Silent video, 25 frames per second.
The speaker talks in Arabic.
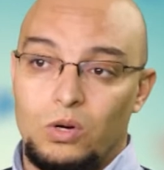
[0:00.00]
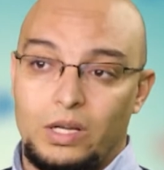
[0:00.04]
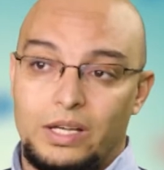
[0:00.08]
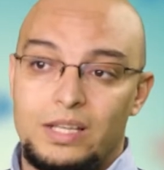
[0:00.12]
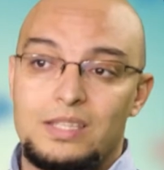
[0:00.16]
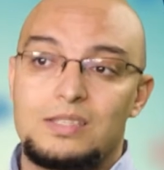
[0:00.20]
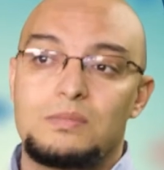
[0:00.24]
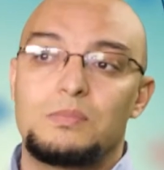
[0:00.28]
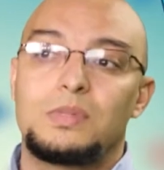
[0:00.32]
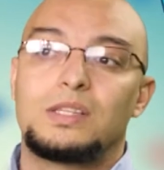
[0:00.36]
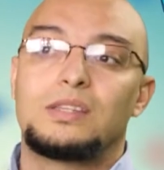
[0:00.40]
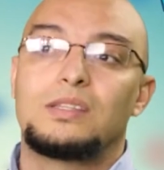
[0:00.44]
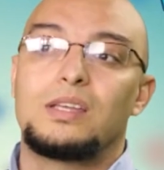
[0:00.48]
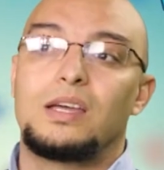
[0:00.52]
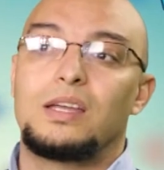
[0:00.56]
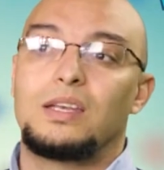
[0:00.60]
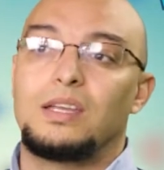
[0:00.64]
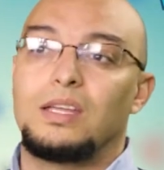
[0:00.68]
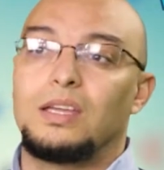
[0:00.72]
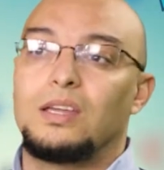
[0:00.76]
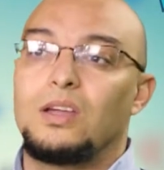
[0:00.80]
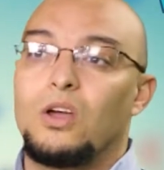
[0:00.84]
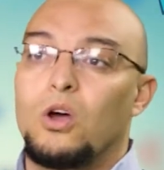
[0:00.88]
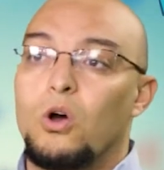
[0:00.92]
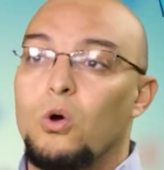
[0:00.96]
القسم
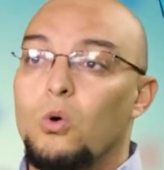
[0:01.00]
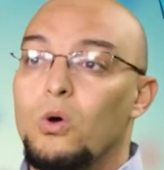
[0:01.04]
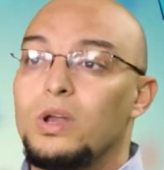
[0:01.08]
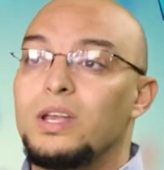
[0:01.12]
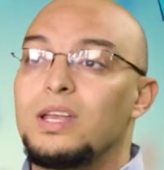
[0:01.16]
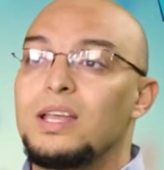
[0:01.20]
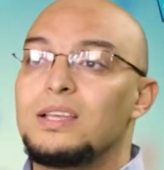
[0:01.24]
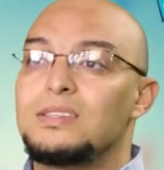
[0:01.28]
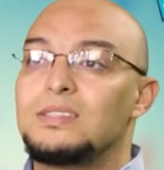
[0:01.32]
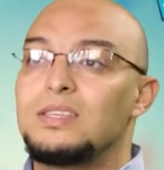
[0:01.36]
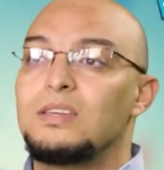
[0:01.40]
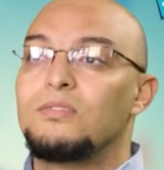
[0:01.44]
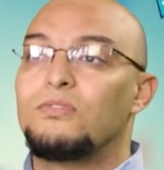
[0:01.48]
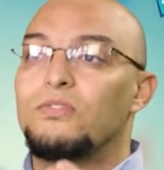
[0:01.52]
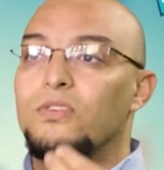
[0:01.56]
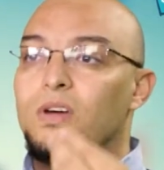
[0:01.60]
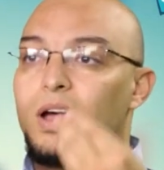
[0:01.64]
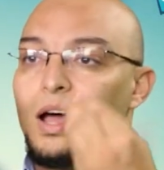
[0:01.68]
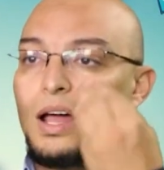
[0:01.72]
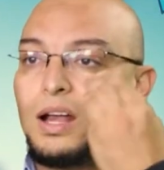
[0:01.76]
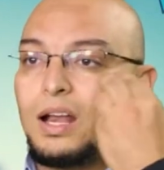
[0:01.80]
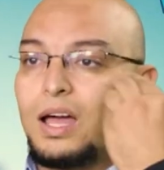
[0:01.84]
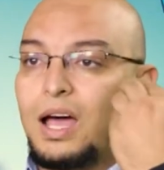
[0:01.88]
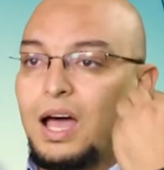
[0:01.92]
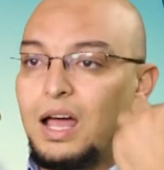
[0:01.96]
الثاني هو النزيف
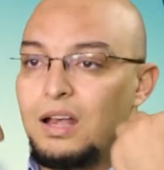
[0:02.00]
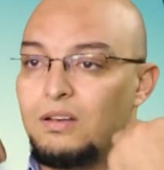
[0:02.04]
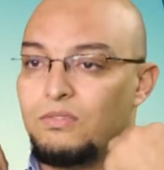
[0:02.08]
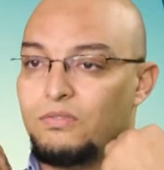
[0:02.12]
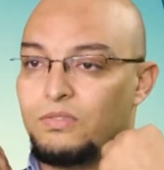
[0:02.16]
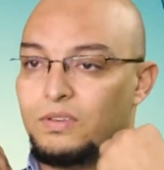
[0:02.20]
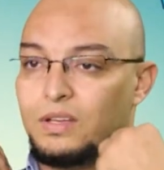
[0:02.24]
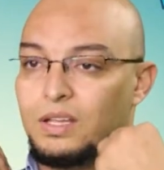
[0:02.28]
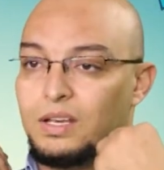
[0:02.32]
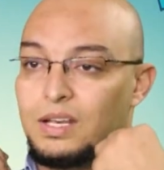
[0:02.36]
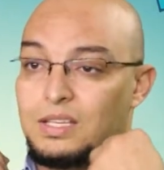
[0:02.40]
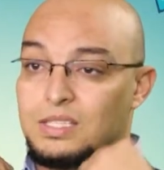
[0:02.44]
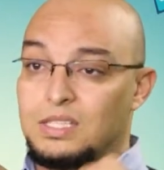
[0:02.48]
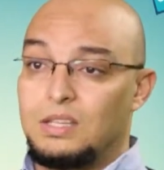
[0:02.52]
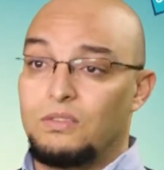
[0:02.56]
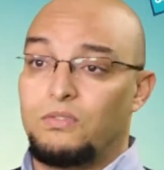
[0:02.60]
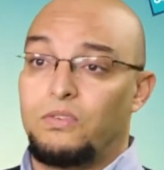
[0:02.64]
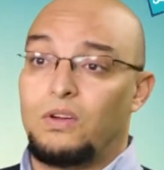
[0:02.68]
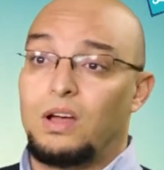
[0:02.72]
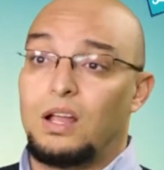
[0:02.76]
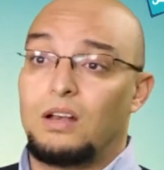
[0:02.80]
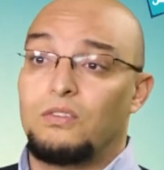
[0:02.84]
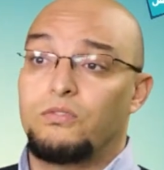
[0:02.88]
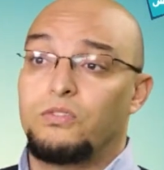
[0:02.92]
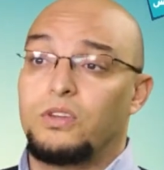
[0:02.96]
الخلفي النزيف
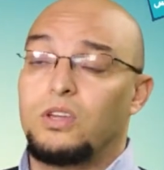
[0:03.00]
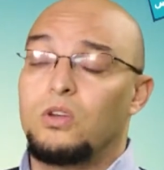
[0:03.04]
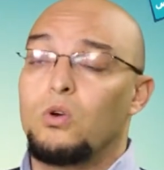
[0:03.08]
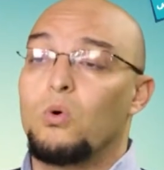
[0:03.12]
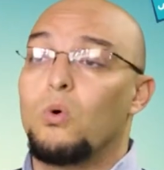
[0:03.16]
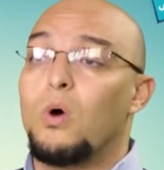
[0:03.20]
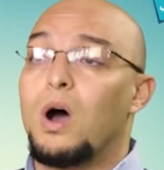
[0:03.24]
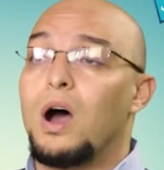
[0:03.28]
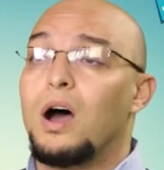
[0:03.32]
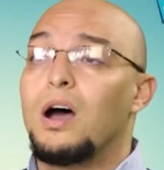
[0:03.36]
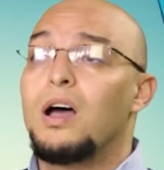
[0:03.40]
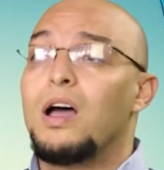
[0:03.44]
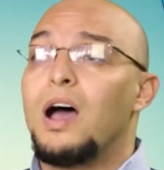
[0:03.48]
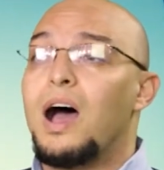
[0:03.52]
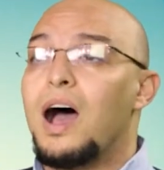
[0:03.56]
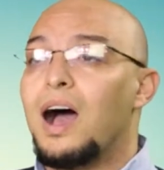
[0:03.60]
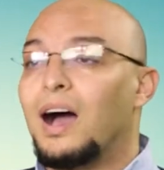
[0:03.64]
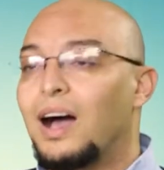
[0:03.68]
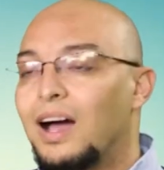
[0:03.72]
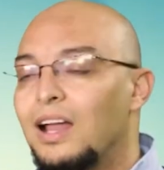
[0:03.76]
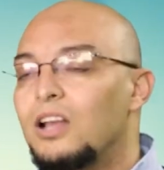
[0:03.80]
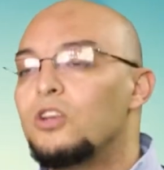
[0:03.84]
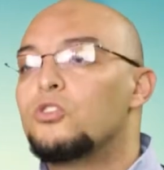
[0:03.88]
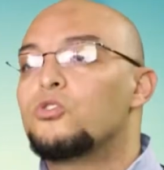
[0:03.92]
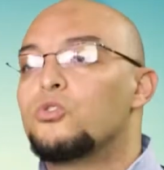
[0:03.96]
الخلفي هو
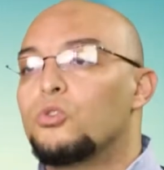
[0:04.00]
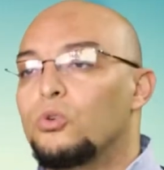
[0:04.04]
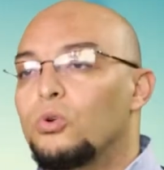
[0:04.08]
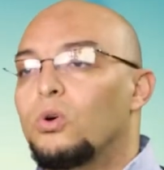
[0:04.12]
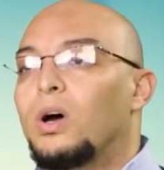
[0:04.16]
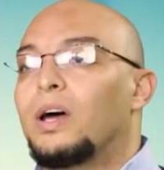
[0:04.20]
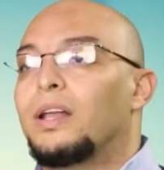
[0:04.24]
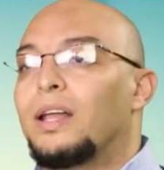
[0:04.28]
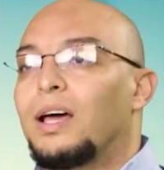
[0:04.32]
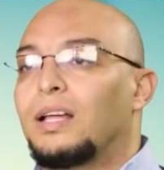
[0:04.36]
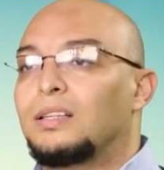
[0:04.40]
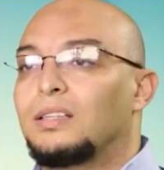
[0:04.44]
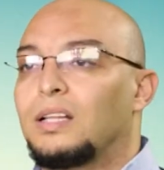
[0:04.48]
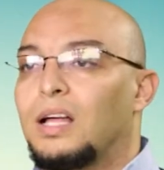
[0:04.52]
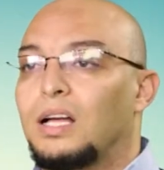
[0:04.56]
أقل شيوعا عند